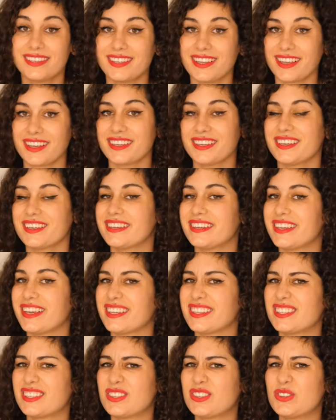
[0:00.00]
5
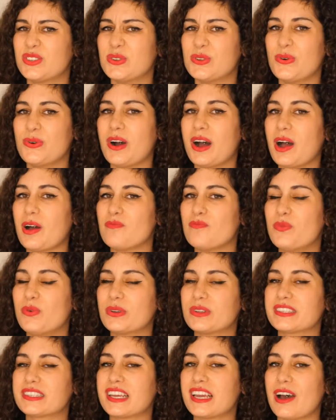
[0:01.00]
questions à
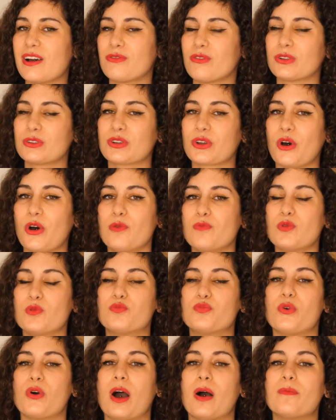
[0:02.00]
poser à votre
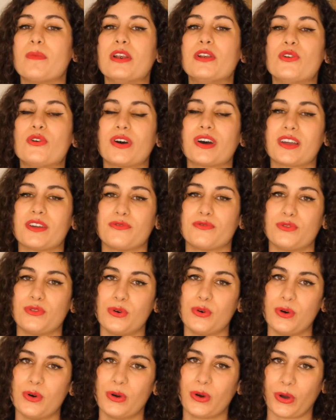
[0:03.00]
homme pour améliorer
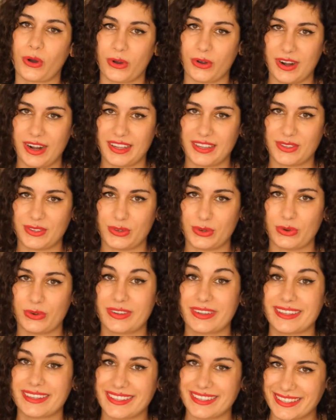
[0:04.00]
vos
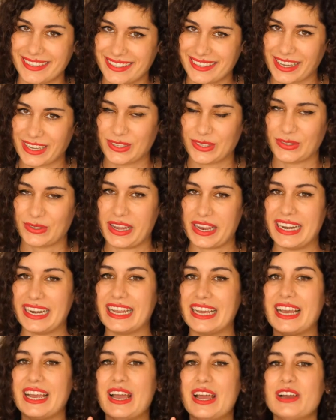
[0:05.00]
relations
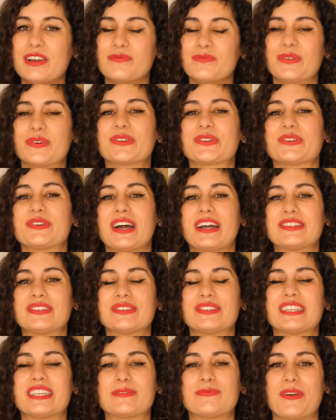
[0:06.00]
sexuelles. Bonjour à
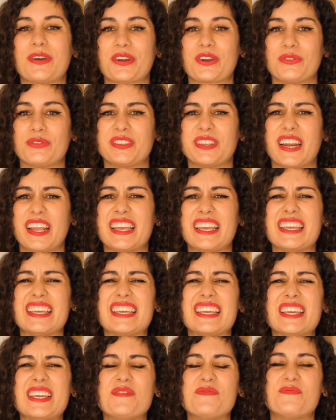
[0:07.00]
toutes, j'espère que vous allez
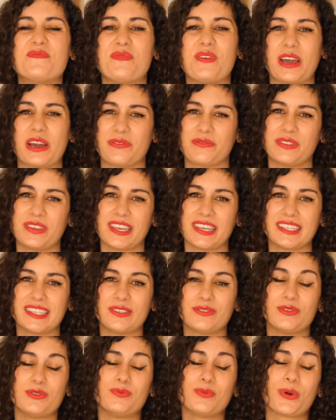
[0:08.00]
hyper bien.
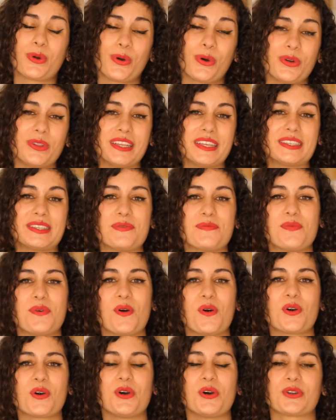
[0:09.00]
Si vous ne me connaissez pas
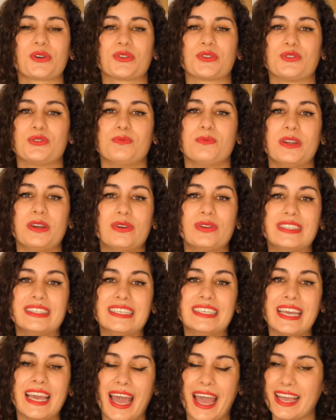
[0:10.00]
encore, je suis
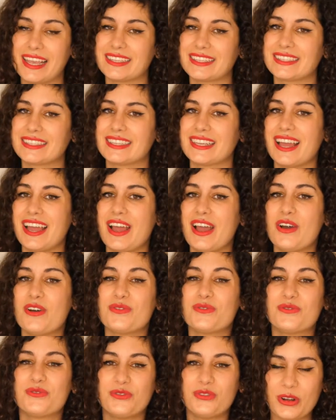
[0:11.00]
Mélodie S,
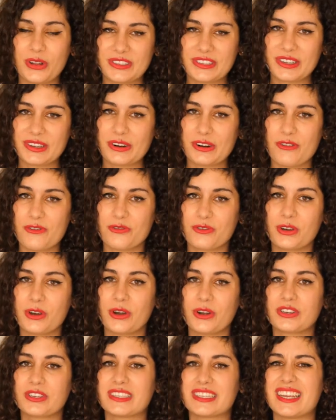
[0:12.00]
votre love
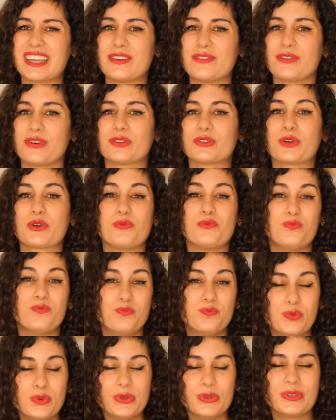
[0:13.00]
coach et votre
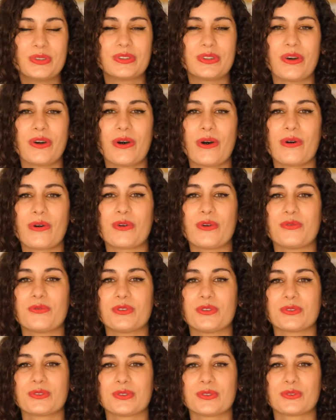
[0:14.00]
booster en
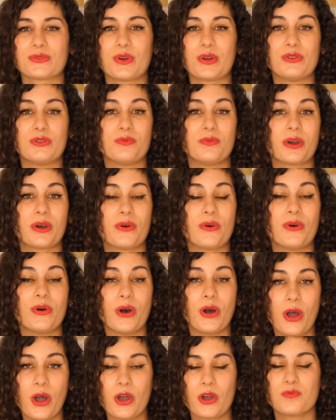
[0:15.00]
confiance en soi
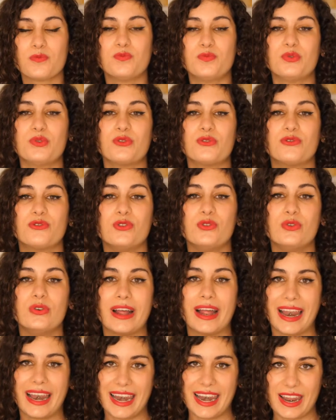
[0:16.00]
numéro 1 pour
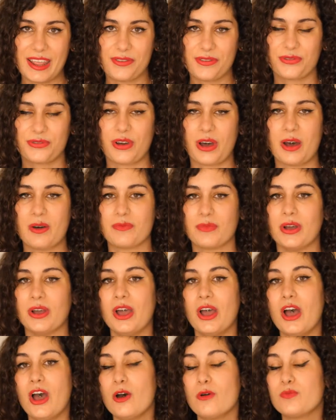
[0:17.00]
vous les femmes,
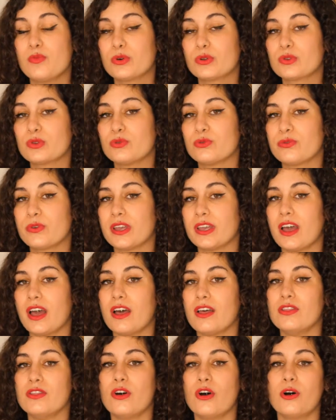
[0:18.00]
pour trouver
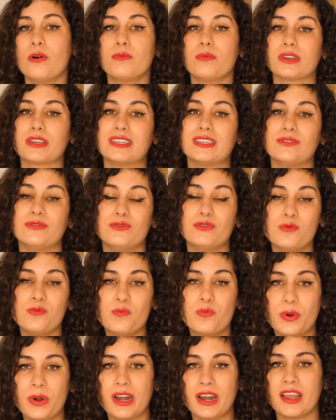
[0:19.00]
un homme qui vous
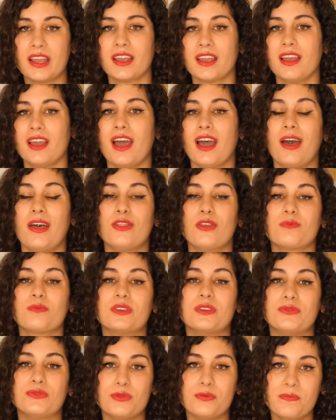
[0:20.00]
plaît, un
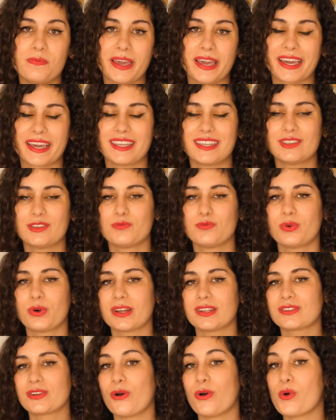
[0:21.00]
homme qui vous mérite
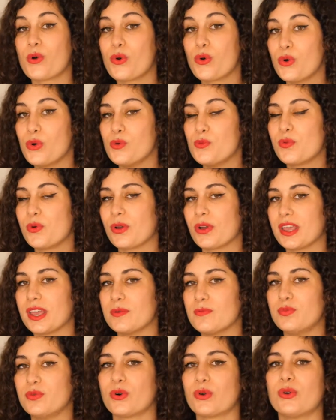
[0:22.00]
pour être en couple
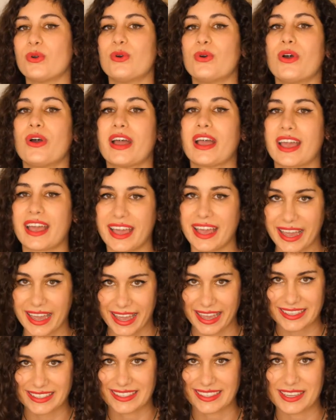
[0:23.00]
et pour le
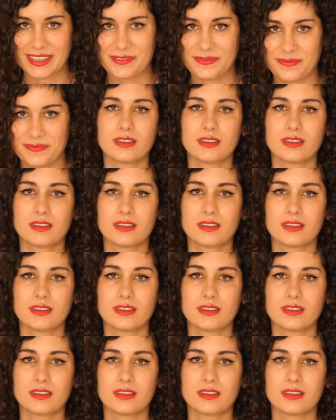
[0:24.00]
rester.